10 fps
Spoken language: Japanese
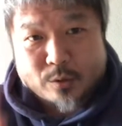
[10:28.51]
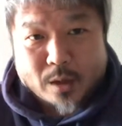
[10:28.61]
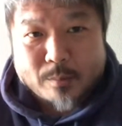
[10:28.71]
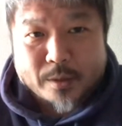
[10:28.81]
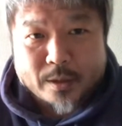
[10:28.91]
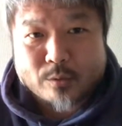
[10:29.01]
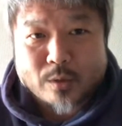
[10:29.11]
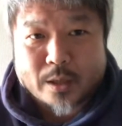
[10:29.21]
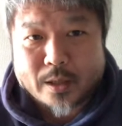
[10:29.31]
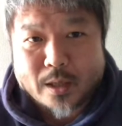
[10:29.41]
紙とか、まあ、結構
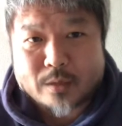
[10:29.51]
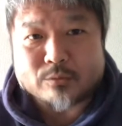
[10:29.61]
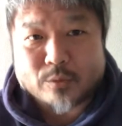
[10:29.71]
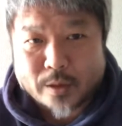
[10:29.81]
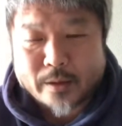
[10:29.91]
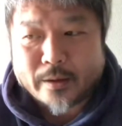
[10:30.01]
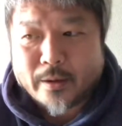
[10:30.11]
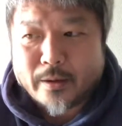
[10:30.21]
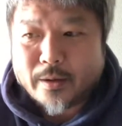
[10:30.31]
金かかるので、